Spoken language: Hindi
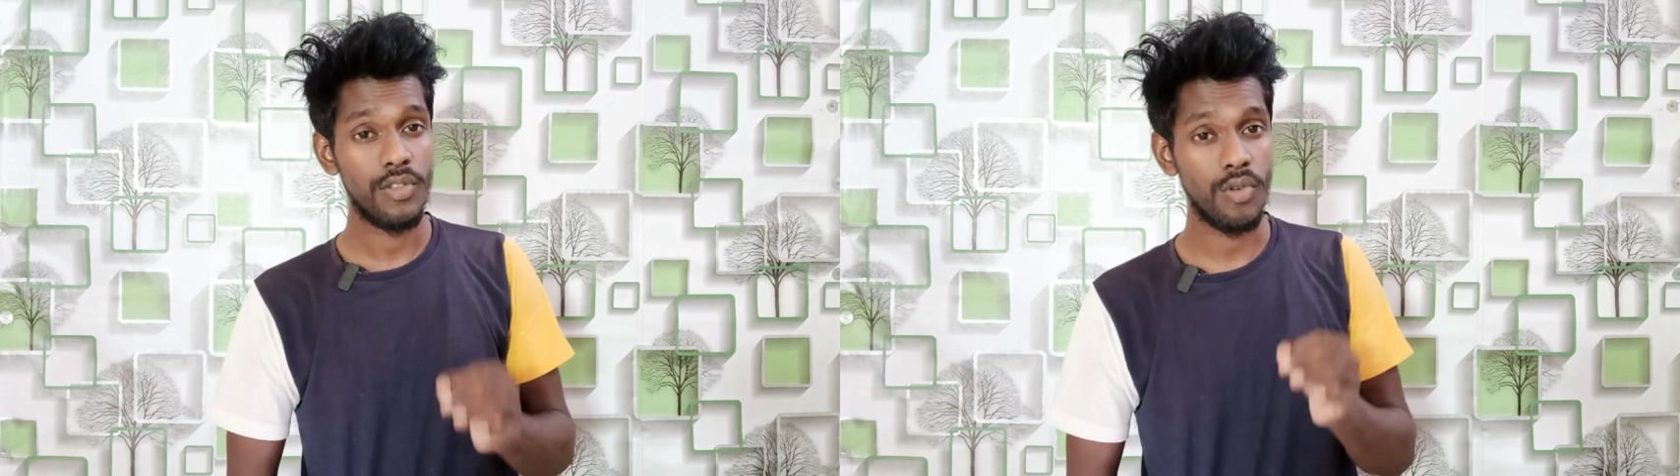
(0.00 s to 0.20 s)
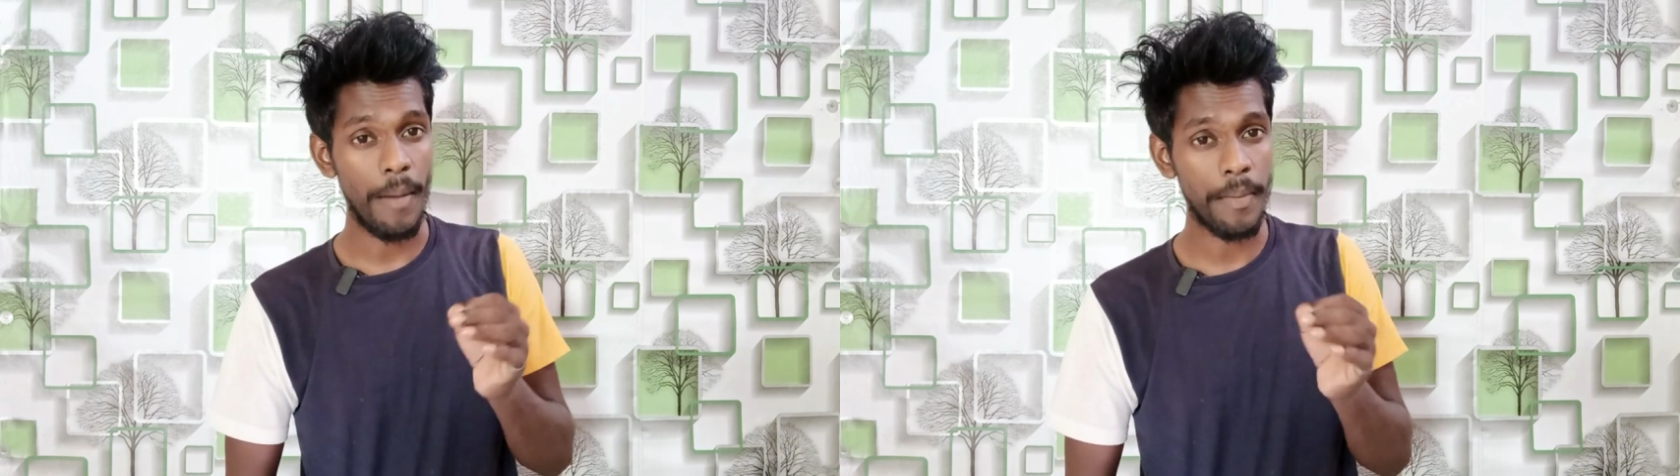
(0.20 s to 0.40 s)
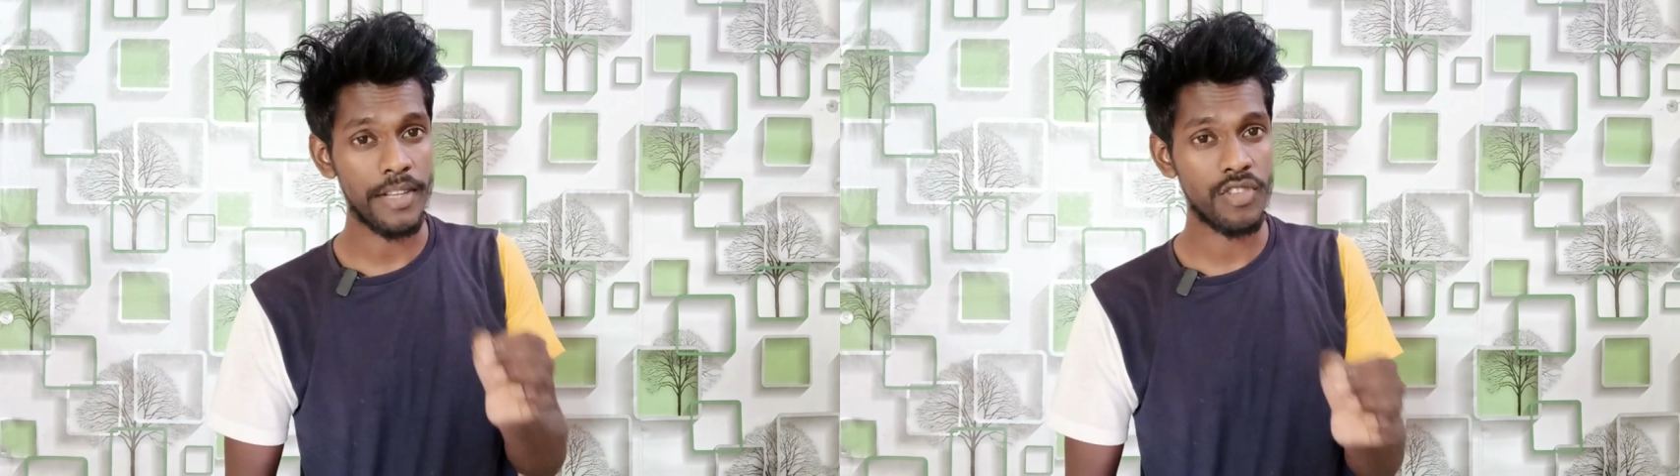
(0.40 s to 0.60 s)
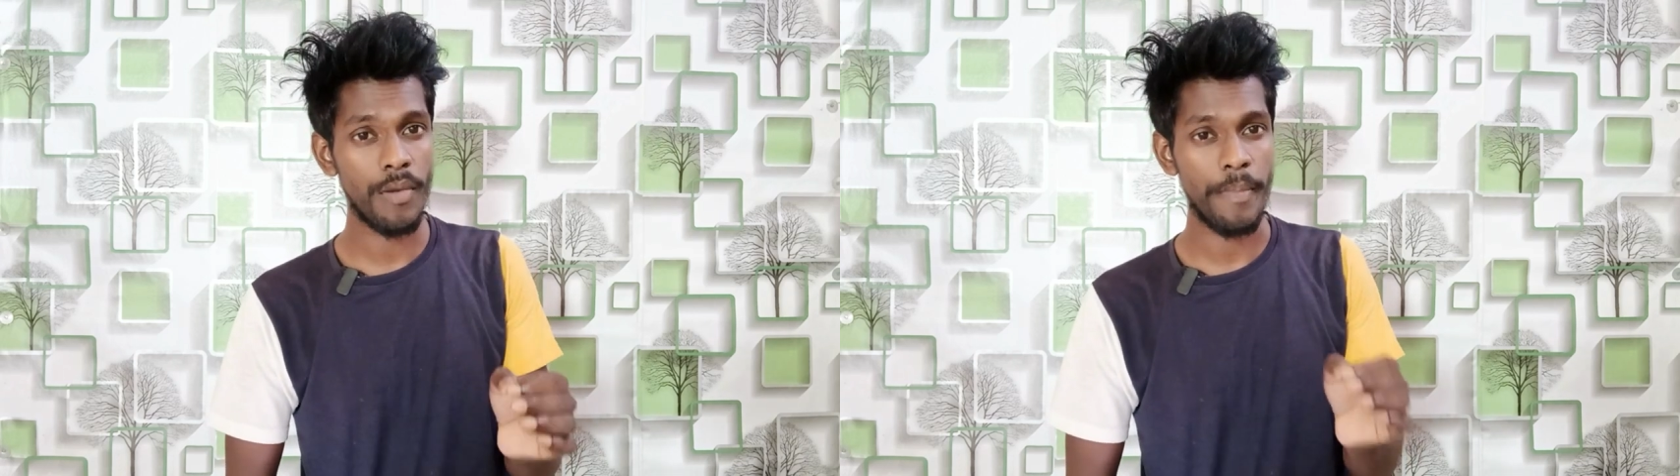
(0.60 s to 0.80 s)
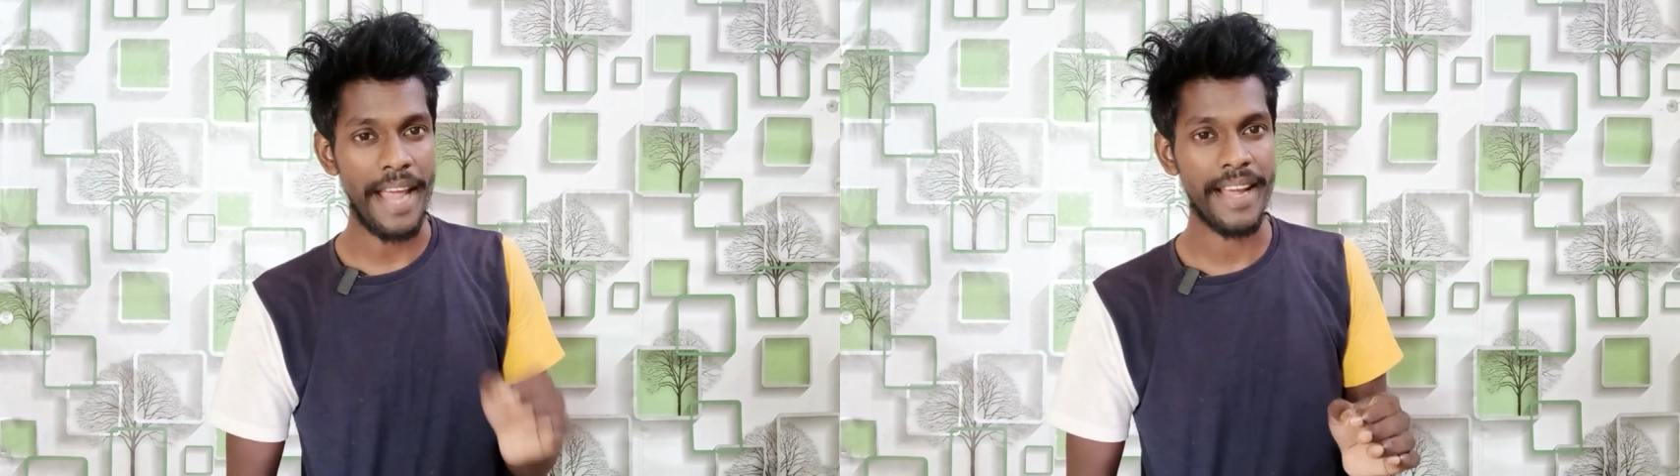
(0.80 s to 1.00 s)
तो आपका जो
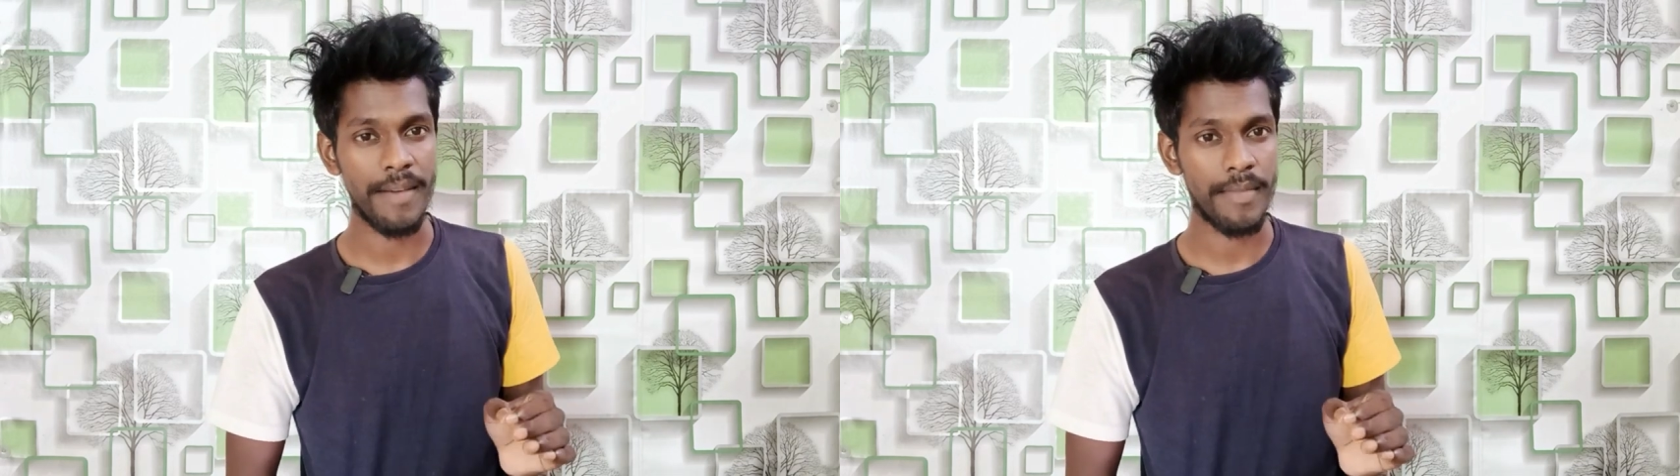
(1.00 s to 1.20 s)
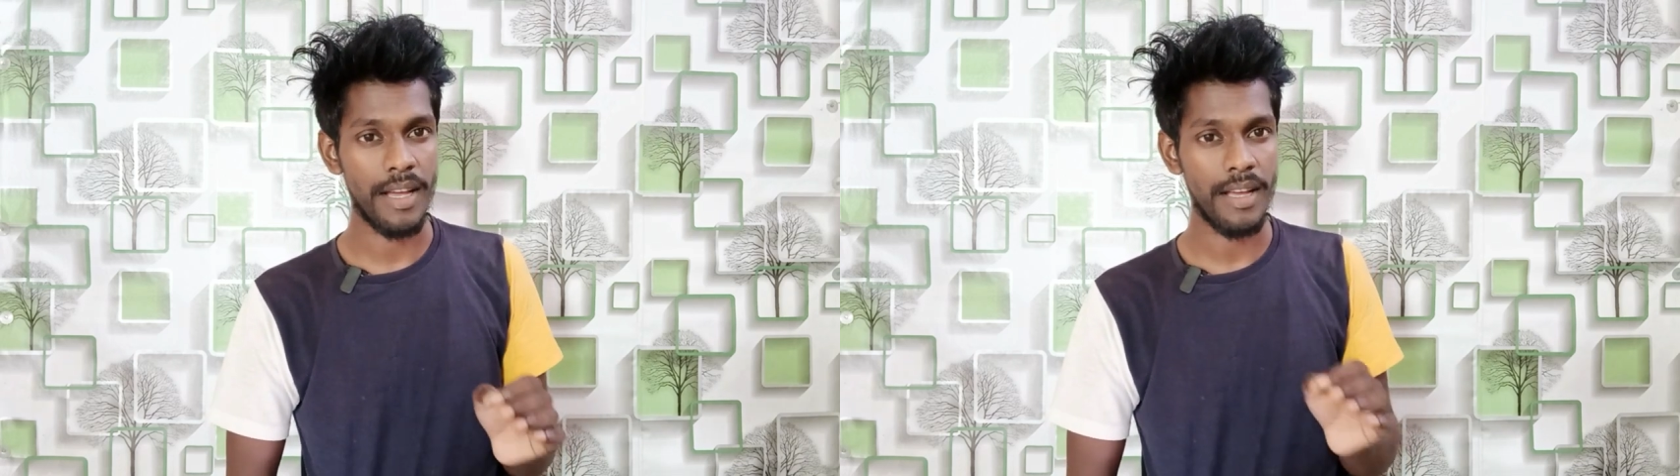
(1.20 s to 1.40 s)
बैक कैमरा